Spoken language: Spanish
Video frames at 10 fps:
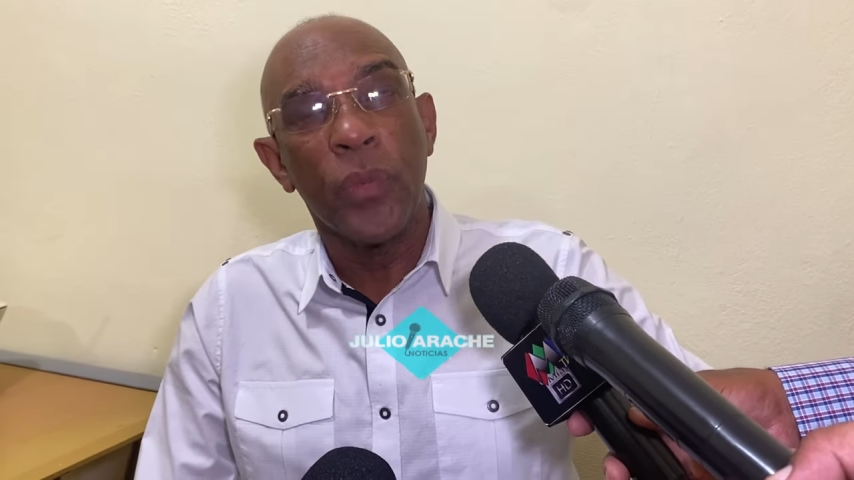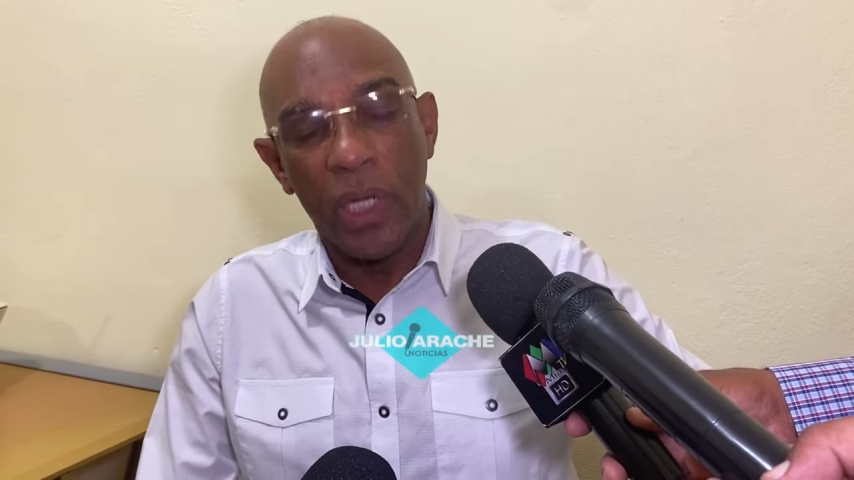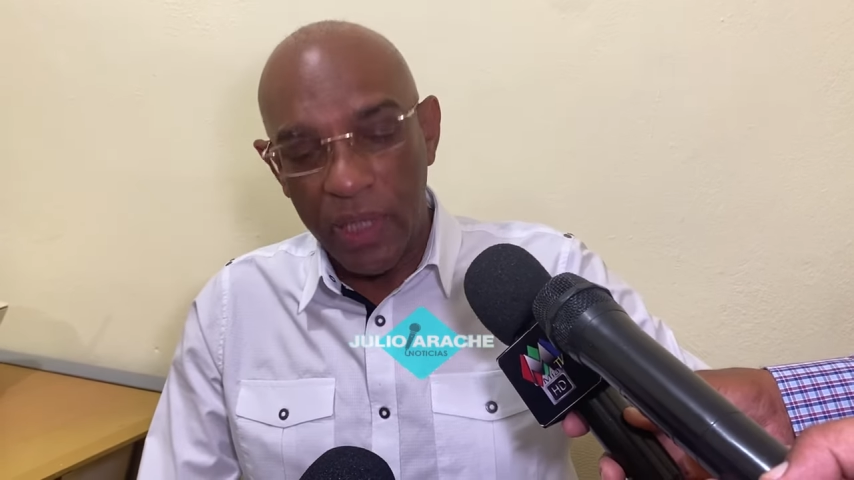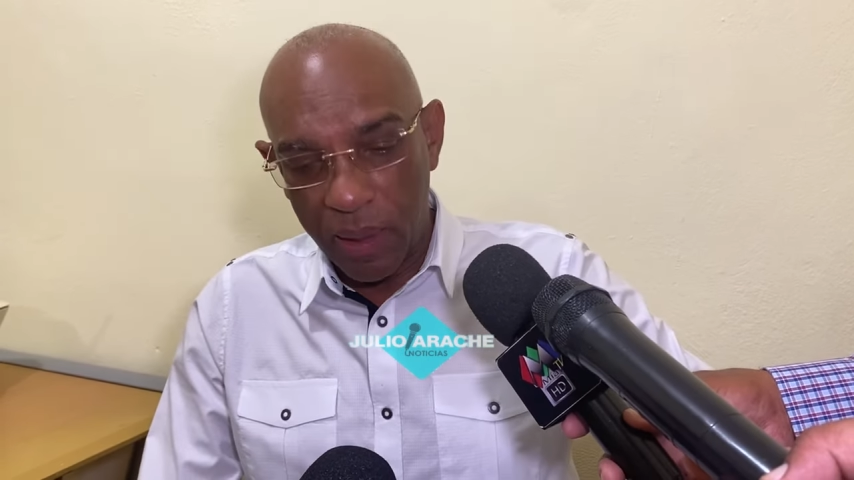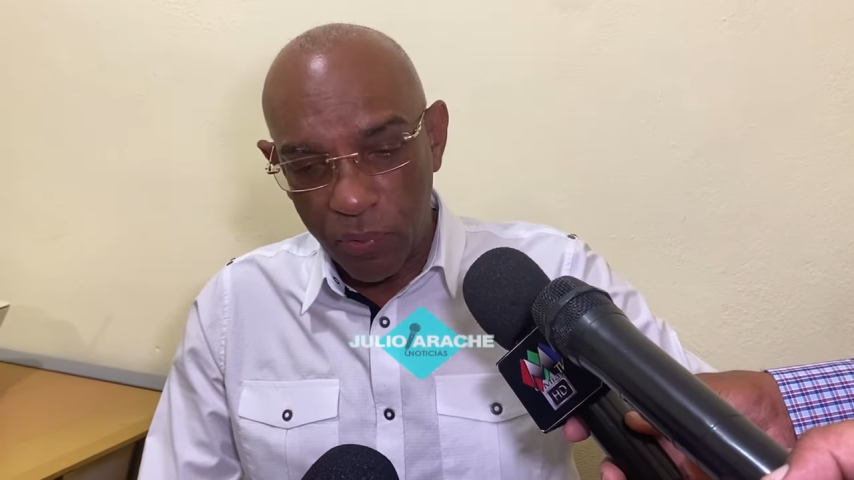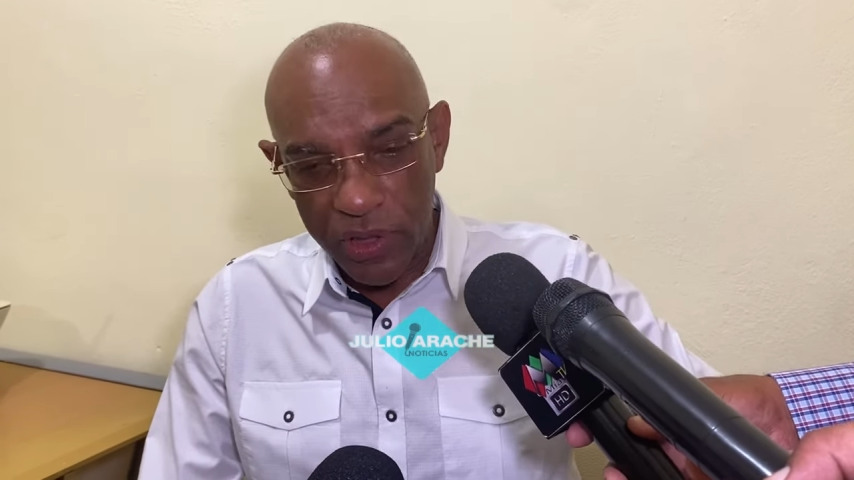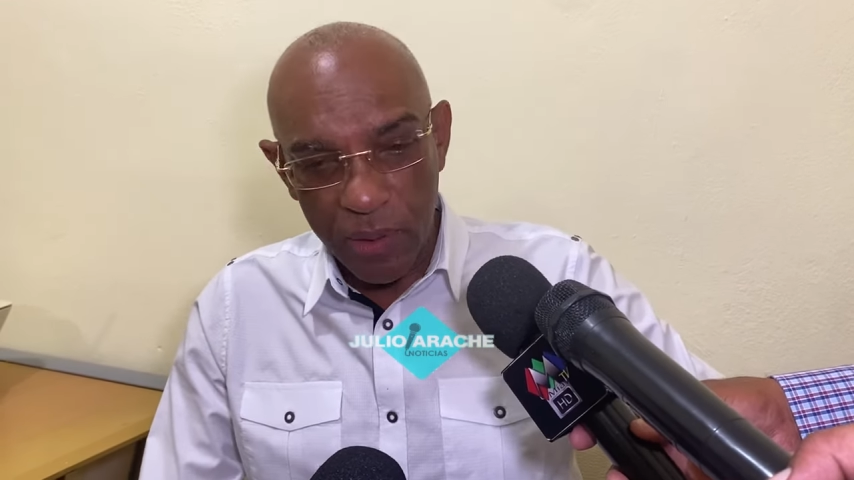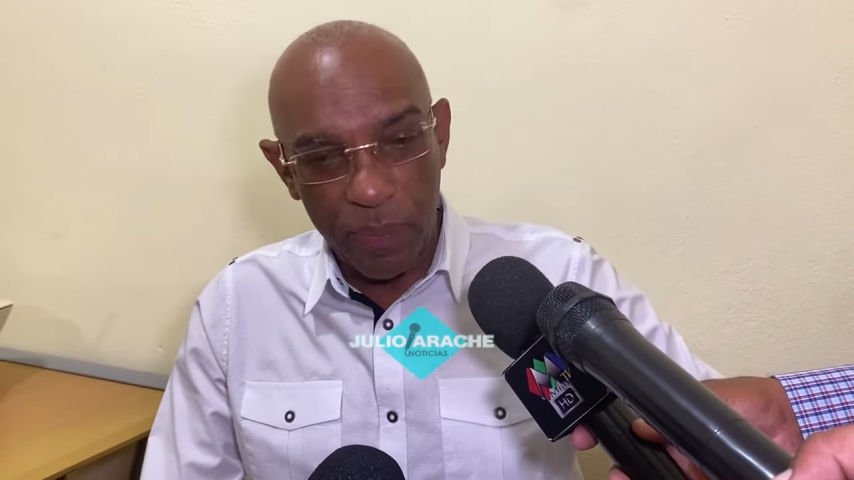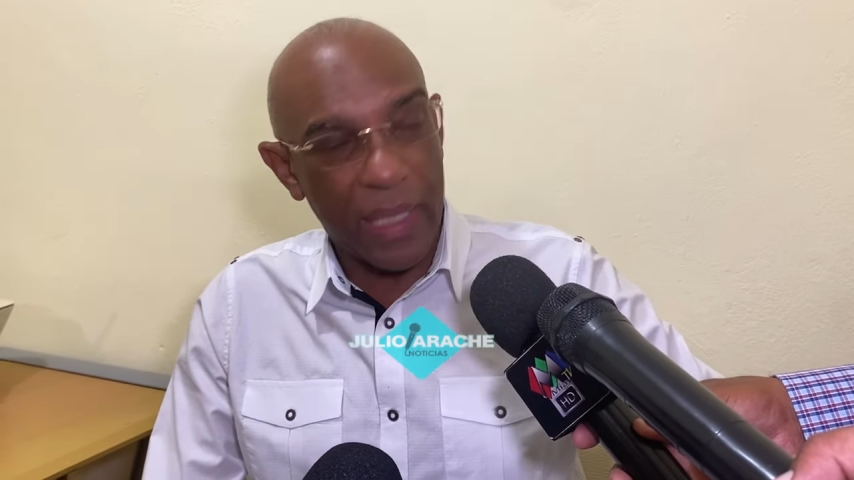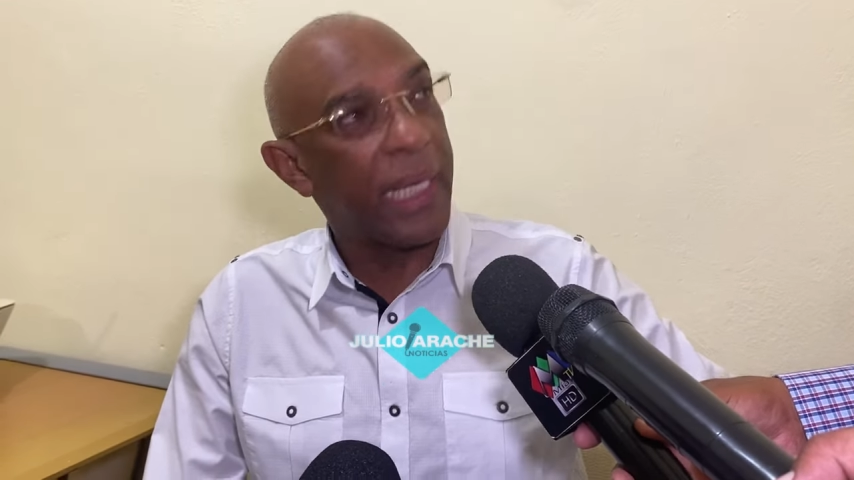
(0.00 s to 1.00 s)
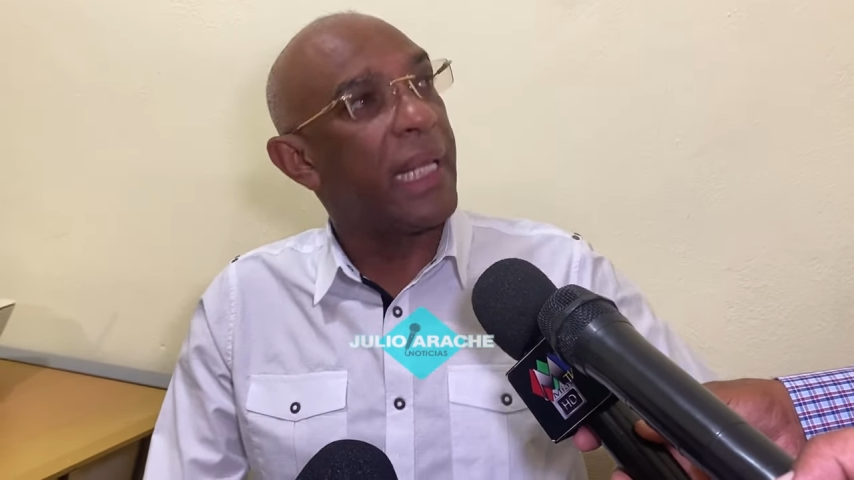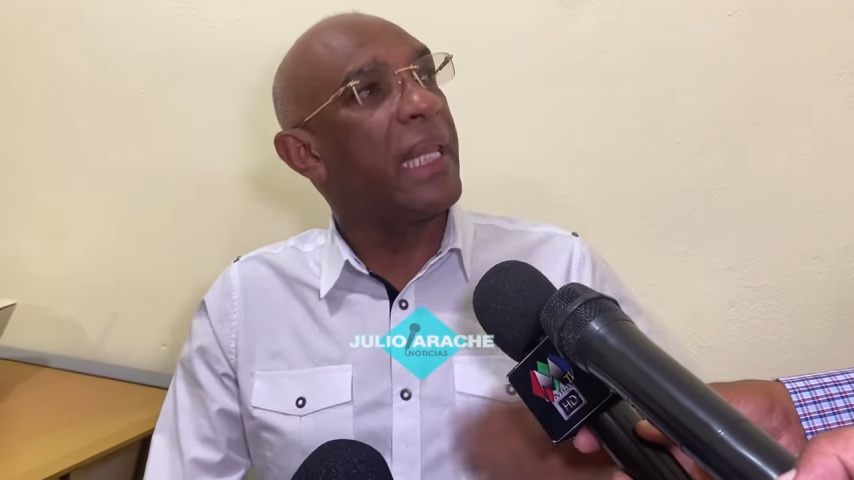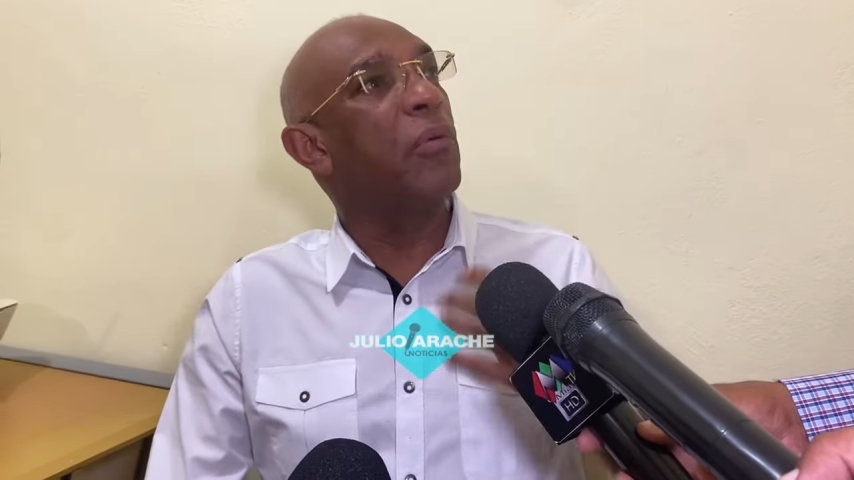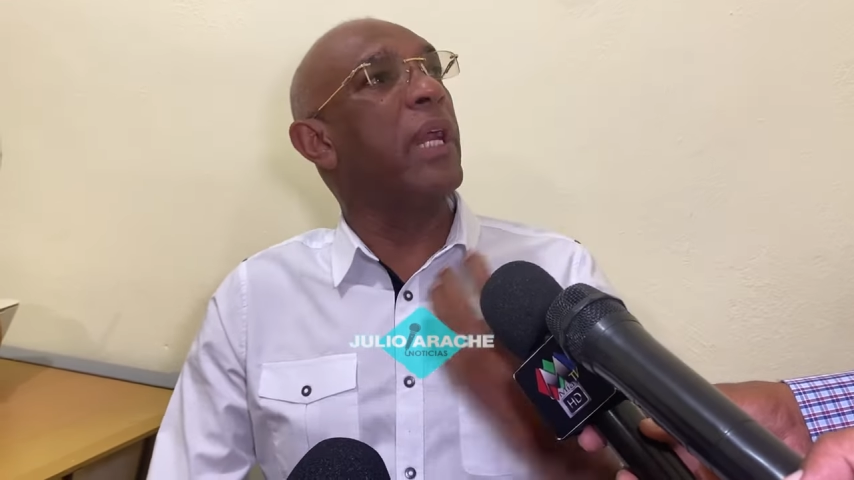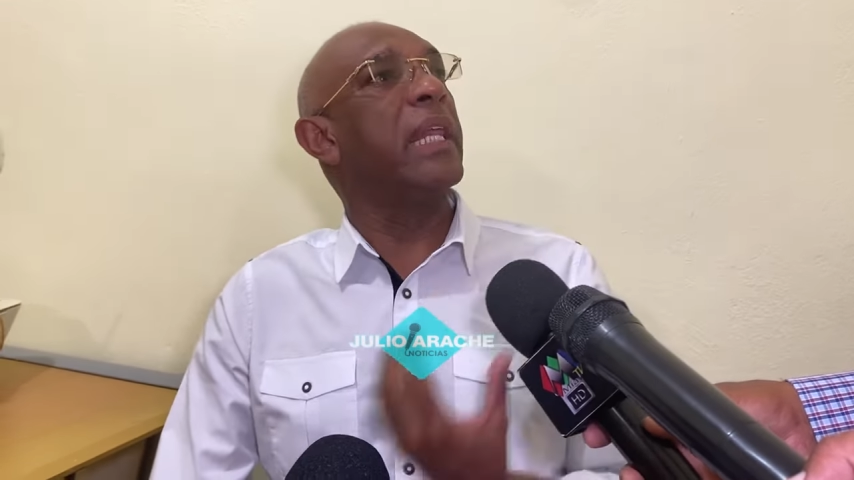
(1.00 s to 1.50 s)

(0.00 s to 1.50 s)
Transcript: en la municipal les da una